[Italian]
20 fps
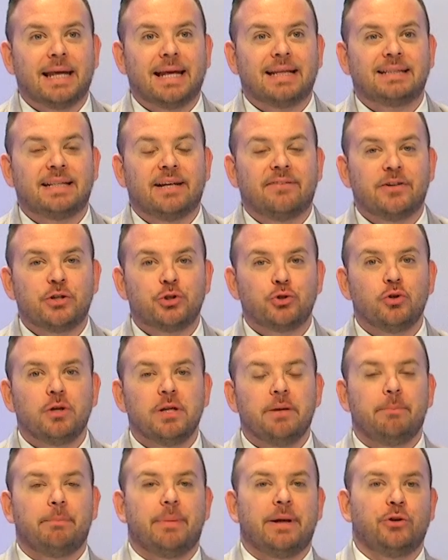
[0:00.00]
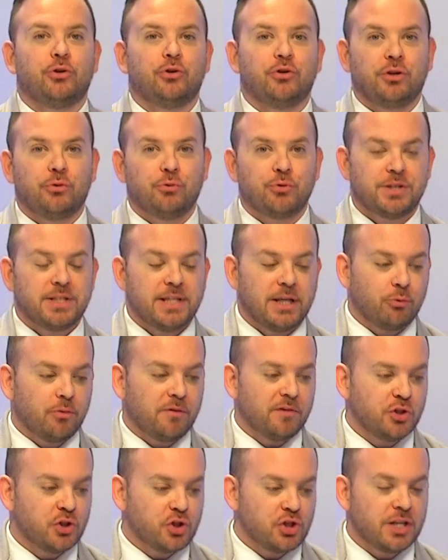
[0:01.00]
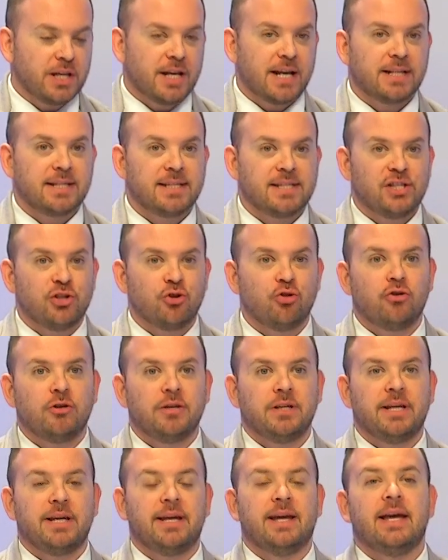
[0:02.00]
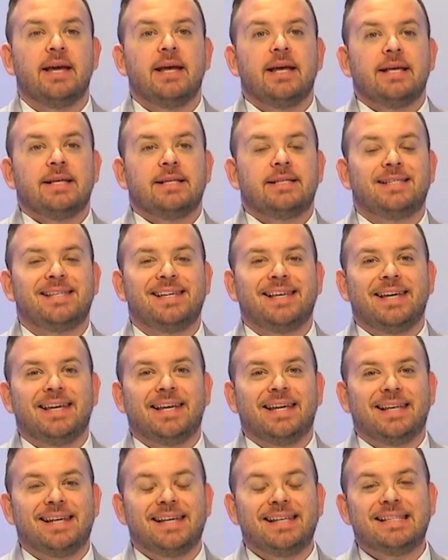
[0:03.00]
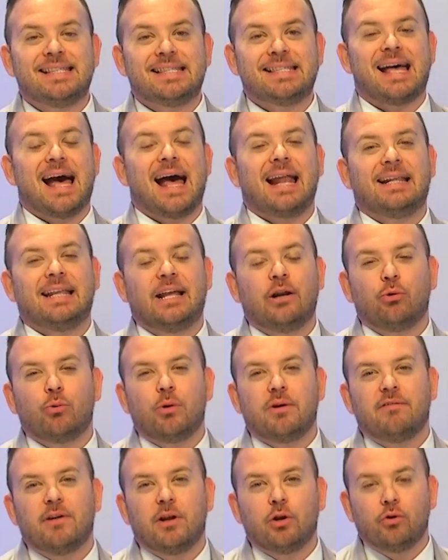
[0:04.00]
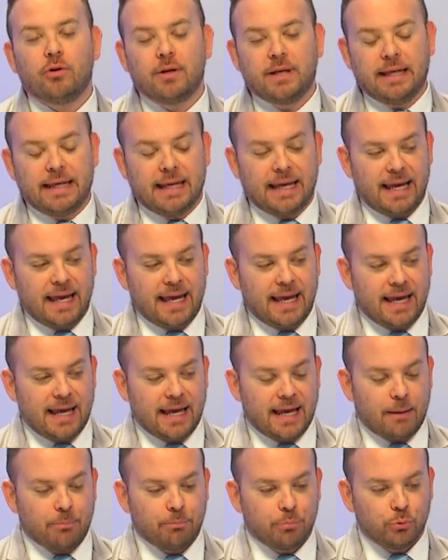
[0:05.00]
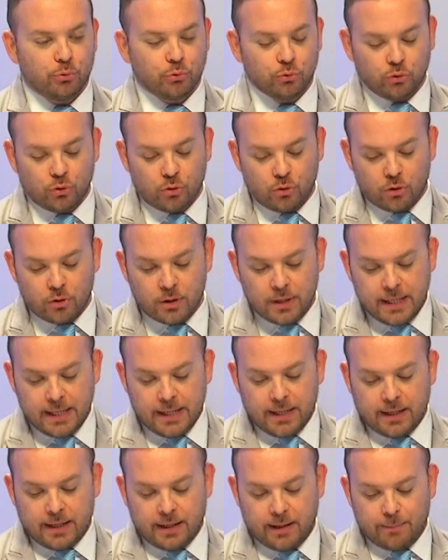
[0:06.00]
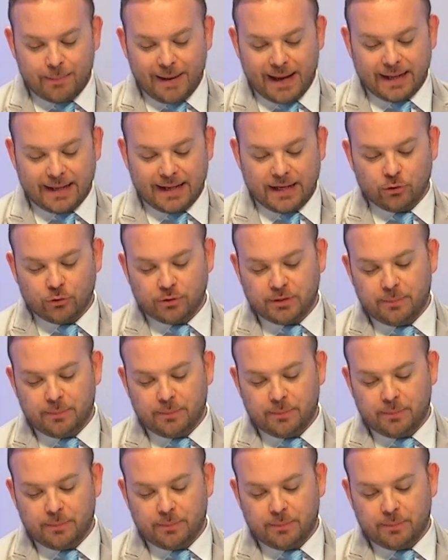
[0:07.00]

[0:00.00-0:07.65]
attraverso l'impegno di queste nuove generazioni si rinsaldano quei valori che appunto eh, parlano di